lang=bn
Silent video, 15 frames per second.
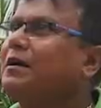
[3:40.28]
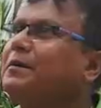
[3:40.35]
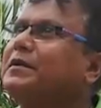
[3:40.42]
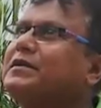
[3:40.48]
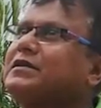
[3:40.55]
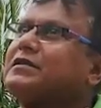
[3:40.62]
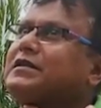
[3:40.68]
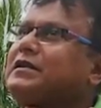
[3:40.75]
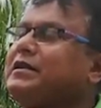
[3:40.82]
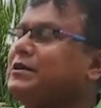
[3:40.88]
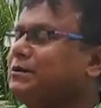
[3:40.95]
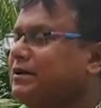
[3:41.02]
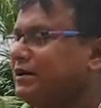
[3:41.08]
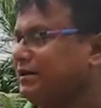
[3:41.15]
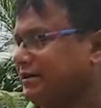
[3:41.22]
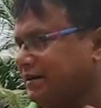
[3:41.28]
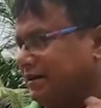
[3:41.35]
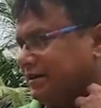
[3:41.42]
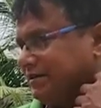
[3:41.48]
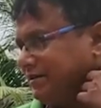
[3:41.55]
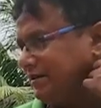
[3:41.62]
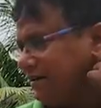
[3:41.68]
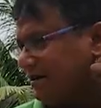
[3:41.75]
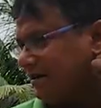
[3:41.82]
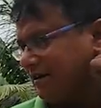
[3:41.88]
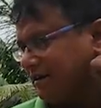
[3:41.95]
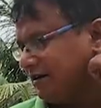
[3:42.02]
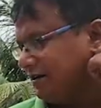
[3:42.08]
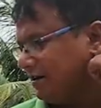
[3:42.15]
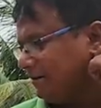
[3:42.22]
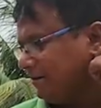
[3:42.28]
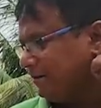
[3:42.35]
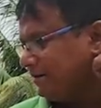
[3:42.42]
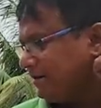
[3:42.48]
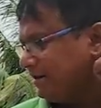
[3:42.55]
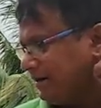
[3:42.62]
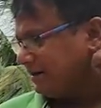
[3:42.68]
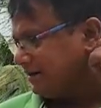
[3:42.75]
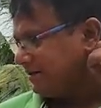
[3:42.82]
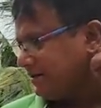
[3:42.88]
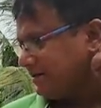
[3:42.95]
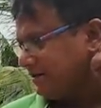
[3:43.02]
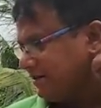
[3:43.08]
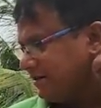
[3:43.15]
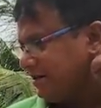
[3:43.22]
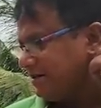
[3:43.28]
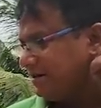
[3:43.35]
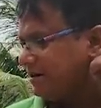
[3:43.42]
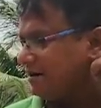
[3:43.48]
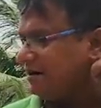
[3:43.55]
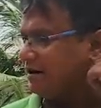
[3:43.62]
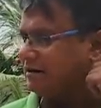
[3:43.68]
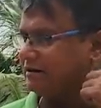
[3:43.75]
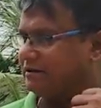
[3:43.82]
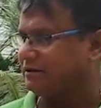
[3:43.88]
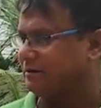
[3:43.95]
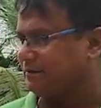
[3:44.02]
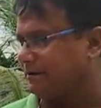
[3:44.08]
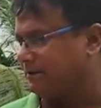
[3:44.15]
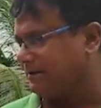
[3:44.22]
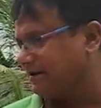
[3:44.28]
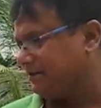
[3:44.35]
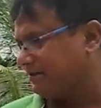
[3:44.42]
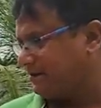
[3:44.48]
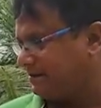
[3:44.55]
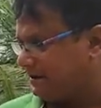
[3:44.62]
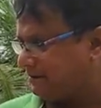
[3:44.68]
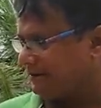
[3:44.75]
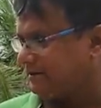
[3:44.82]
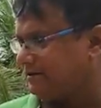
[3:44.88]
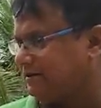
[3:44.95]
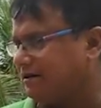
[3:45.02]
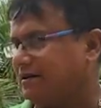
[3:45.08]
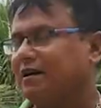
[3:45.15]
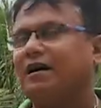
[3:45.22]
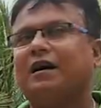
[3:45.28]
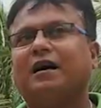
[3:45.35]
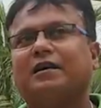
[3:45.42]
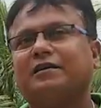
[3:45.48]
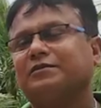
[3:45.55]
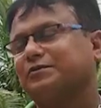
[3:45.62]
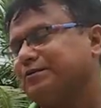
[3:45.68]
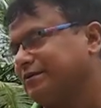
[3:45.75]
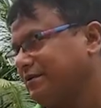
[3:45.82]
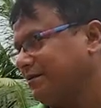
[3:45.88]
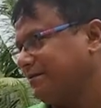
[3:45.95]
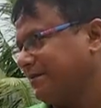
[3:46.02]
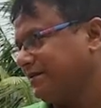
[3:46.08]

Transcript: আমাদের তিনটে কোয়ালিটি আছে একটা ডাবল ডিলাক্স আছে একটা ট্রিপল বেড প্রিমিয়াম আছে আঠাশ ফিট ফ্রেম